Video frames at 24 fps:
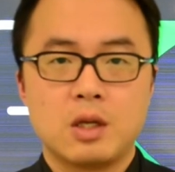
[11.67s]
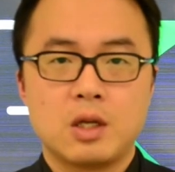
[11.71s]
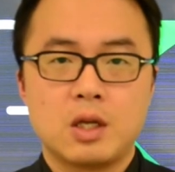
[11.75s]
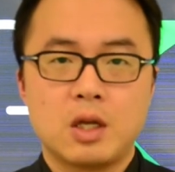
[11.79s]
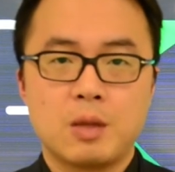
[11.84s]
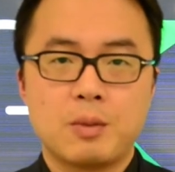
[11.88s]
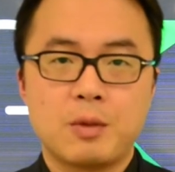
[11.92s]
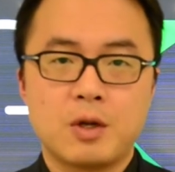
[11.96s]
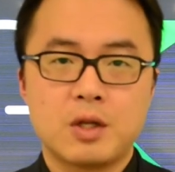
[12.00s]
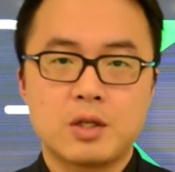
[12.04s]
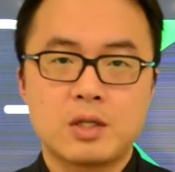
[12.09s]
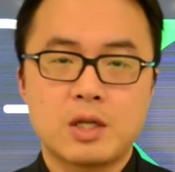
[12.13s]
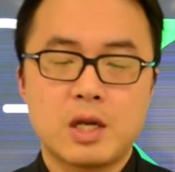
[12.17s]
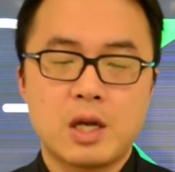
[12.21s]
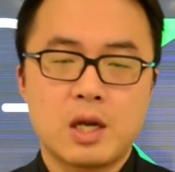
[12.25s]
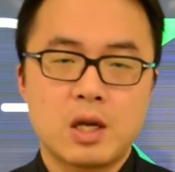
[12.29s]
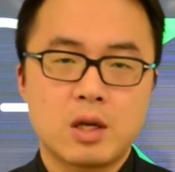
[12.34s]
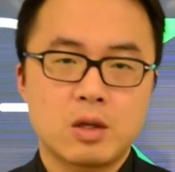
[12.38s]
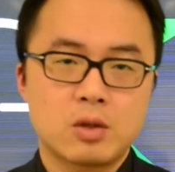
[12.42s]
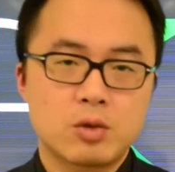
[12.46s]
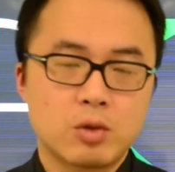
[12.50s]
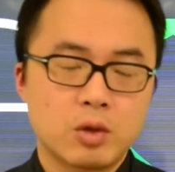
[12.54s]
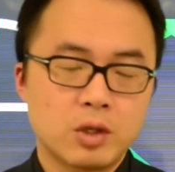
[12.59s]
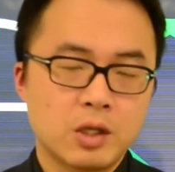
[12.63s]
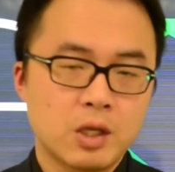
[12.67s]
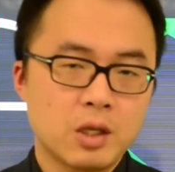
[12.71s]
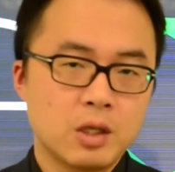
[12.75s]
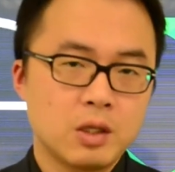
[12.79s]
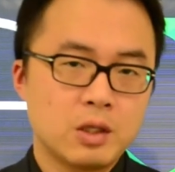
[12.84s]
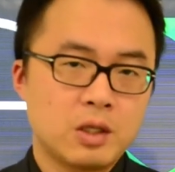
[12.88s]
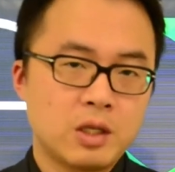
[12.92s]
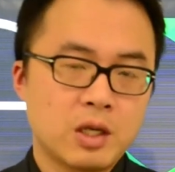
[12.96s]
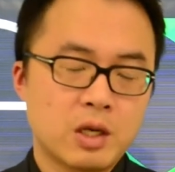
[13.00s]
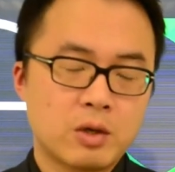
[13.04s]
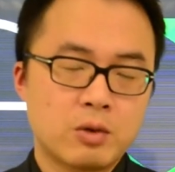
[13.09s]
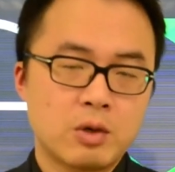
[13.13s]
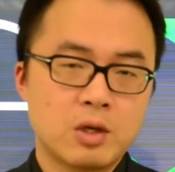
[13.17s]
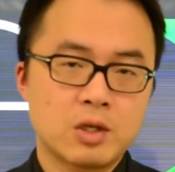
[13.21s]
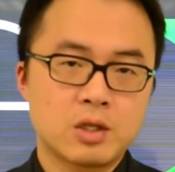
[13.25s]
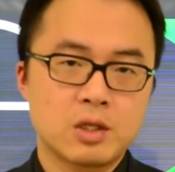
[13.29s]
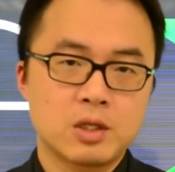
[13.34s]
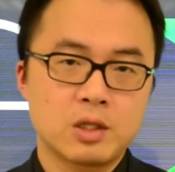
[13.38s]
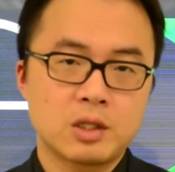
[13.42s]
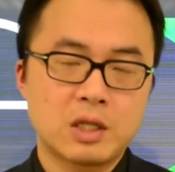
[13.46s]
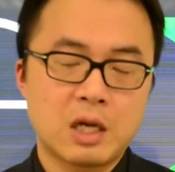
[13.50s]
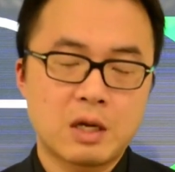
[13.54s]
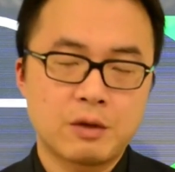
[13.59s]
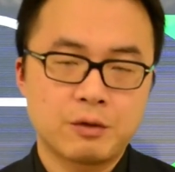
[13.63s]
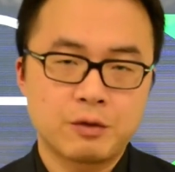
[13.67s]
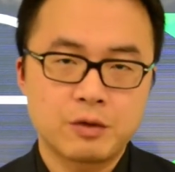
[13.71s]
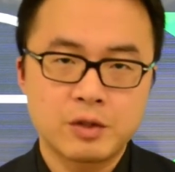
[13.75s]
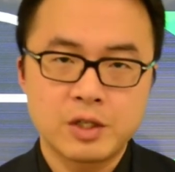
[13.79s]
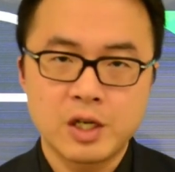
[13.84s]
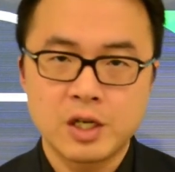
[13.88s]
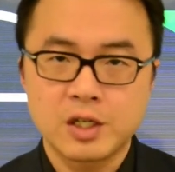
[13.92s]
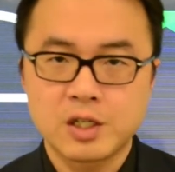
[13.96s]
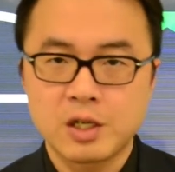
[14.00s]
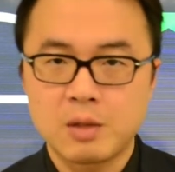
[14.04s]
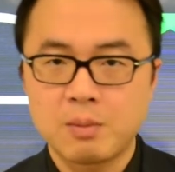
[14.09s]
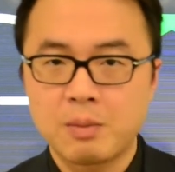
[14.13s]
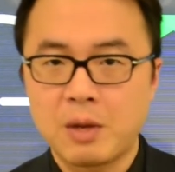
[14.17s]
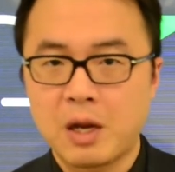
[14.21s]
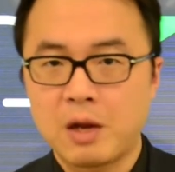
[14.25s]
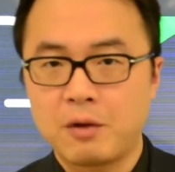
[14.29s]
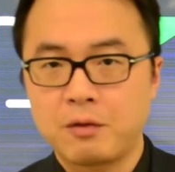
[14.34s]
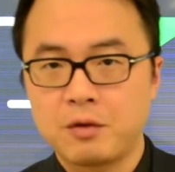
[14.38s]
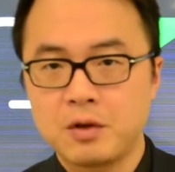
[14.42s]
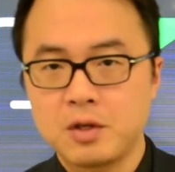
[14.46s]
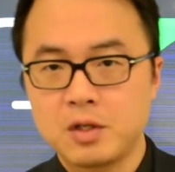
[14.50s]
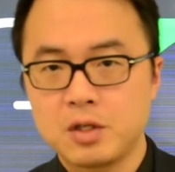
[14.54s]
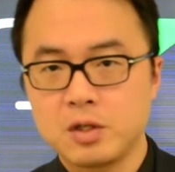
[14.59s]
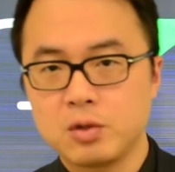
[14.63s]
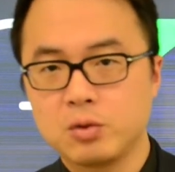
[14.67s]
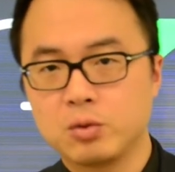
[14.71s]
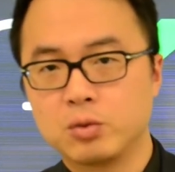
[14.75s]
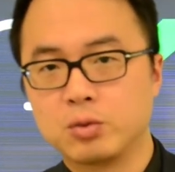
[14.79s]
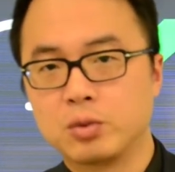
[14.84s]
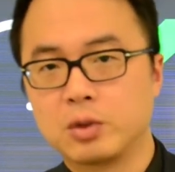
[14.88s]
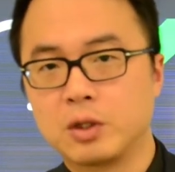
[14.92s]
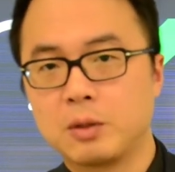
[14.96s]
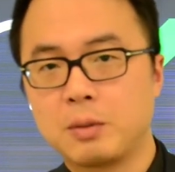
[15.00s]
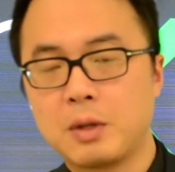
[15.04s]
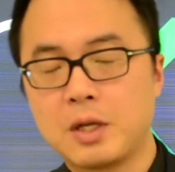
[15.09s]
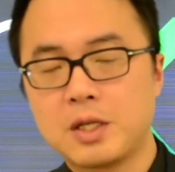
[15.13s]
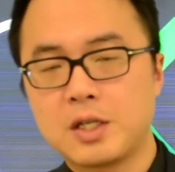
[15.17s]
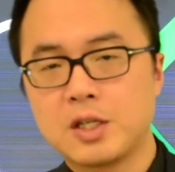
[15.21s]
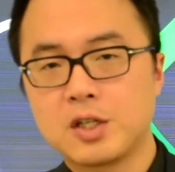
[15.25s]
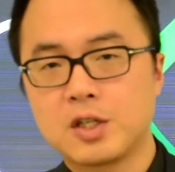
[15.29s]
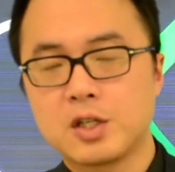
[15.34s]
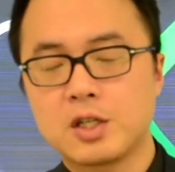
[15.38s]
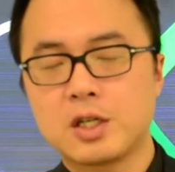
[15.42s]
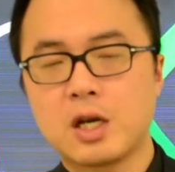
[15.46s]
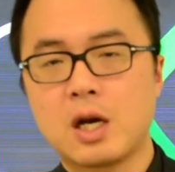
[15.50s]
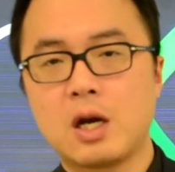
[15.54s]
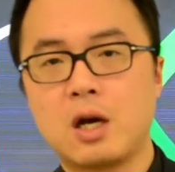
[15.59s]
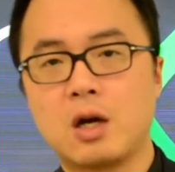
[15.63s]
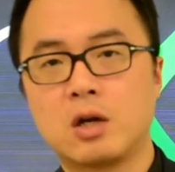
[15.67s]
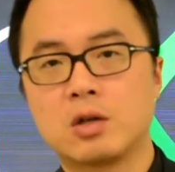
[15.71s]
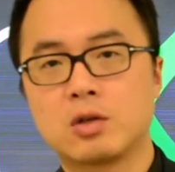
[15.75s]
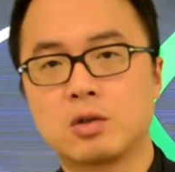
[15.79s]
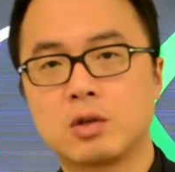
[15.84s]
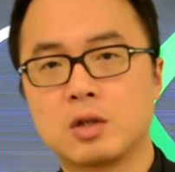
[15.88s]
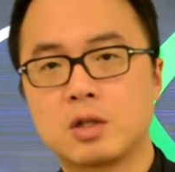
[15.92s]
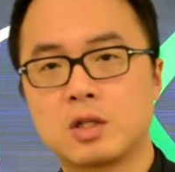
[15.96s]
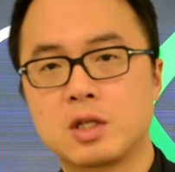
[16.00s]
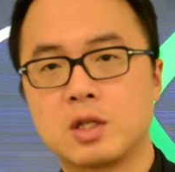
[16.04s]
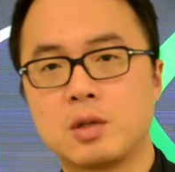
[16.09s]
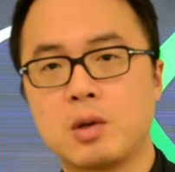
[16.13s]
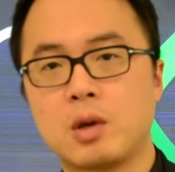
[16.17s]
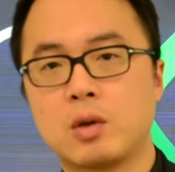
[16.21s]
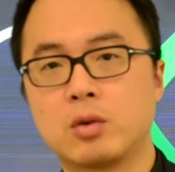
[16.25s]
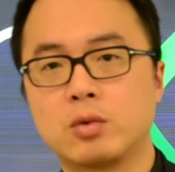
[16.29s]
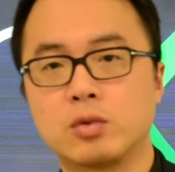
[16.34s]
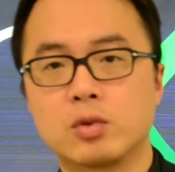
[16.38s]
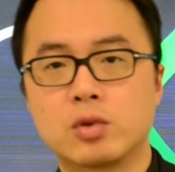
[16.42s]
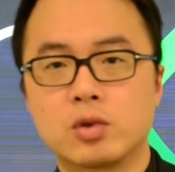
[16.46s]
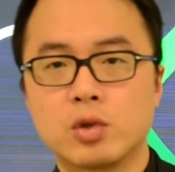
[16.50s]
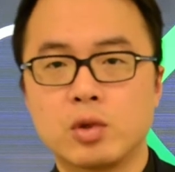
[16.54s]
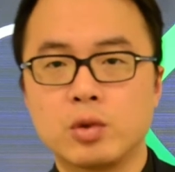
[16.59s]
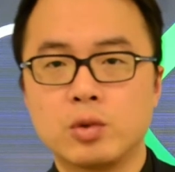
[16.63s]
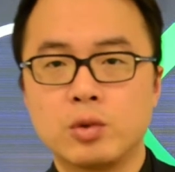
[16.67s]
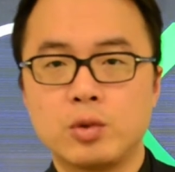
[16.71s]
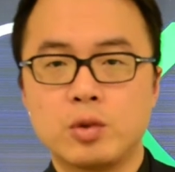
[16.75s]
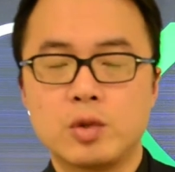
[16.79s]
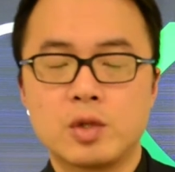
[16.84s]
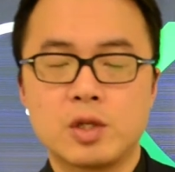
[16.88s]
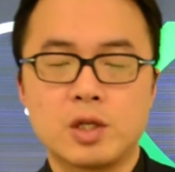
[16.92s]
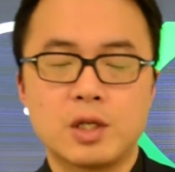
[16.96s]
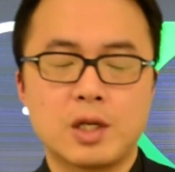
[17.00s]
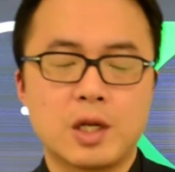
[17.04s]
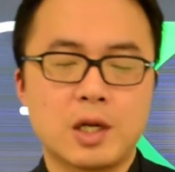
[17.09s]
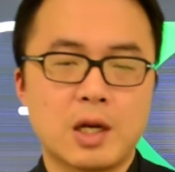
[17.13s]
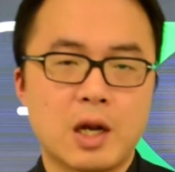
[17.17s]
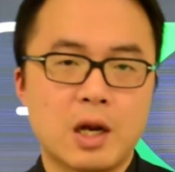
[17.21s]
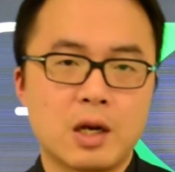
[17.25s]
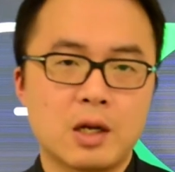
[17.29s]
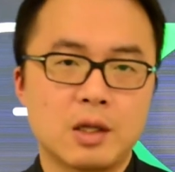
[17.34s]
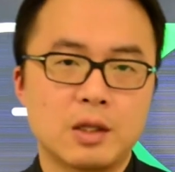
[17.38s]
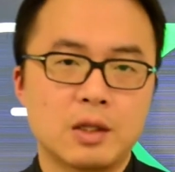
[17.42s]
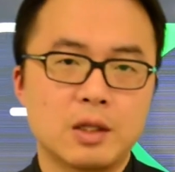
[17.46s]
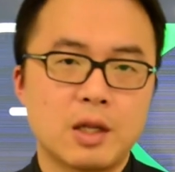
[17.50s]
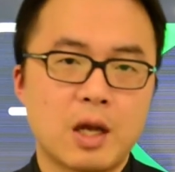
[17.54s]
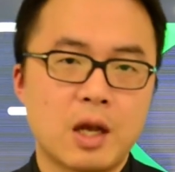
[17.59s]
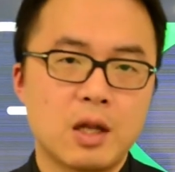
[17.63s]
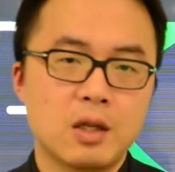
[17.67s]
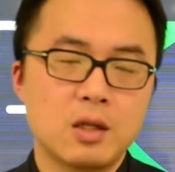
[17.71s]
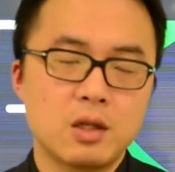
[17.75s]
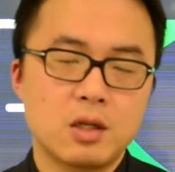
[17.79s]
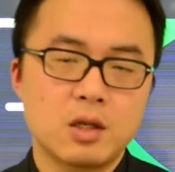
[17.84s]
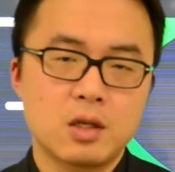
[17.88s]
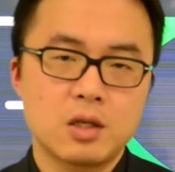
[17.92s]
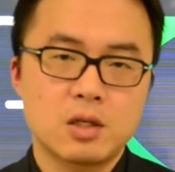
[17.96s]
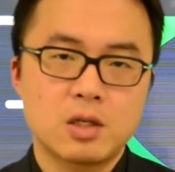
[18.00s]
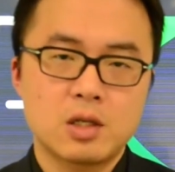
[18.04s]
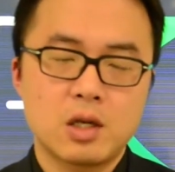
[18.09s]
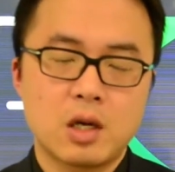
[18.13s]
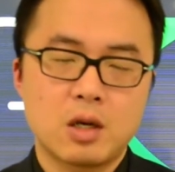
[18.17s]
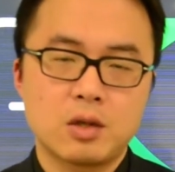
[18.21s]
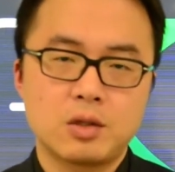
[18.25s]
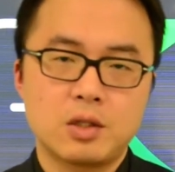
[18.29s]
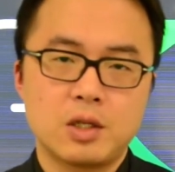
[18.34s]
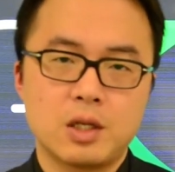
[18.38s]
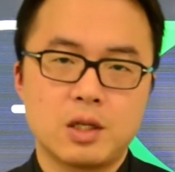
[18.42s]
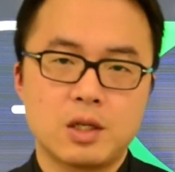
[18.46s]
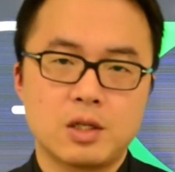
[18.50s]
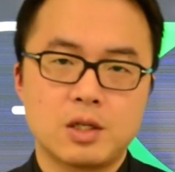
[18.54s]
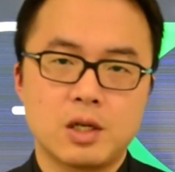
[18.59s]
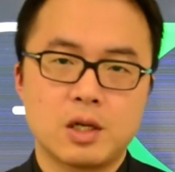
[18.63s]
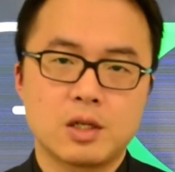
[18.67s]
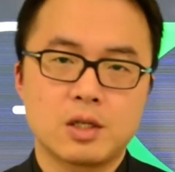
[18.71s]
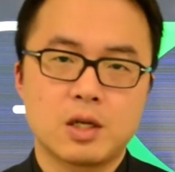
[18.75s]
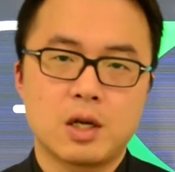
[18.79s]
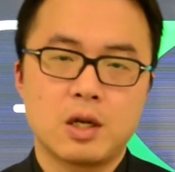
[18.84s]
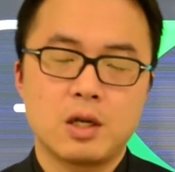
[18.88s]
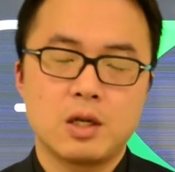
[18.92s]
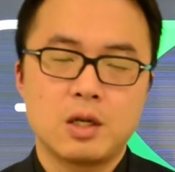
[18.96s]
那么，在昨天铁矿石大幅上涨百分之五的背景之下，澳洲的资源股终于是迎来了难得少见的上涨。